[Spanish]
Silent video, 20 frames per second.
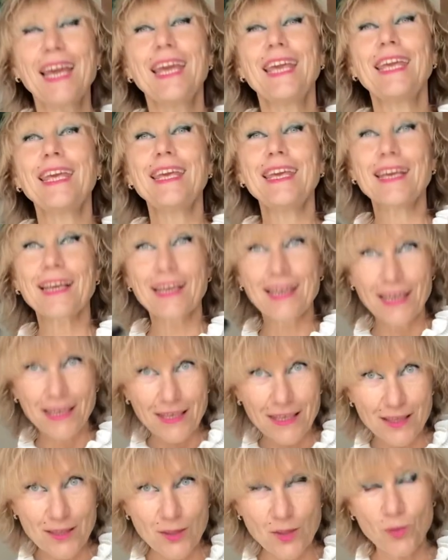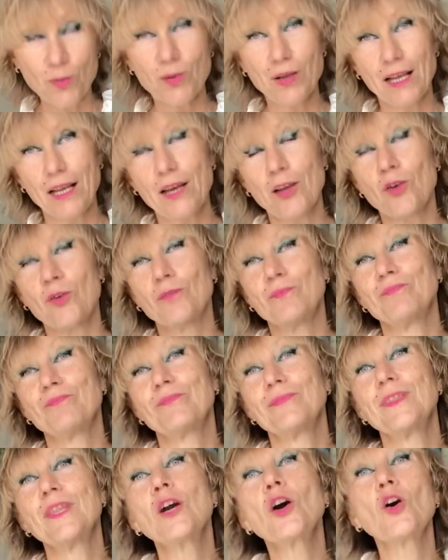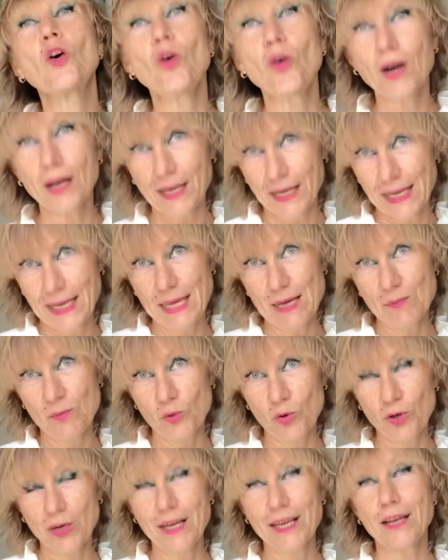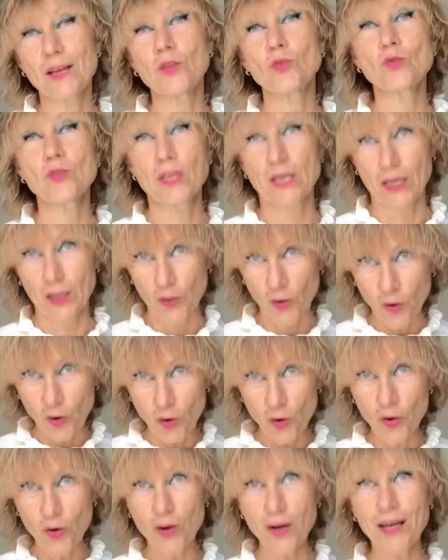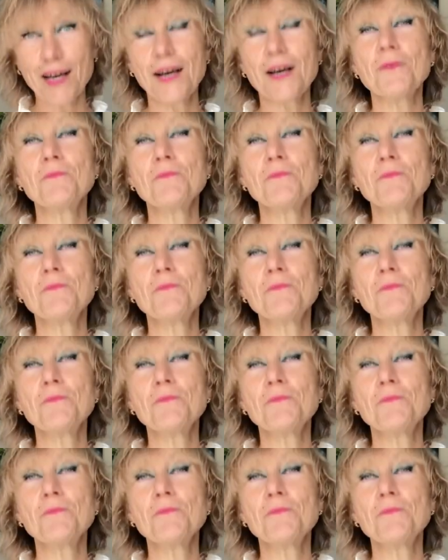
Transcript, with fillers: ¿Y qué hizo? Claro, dejó a aquella mujer luchadora,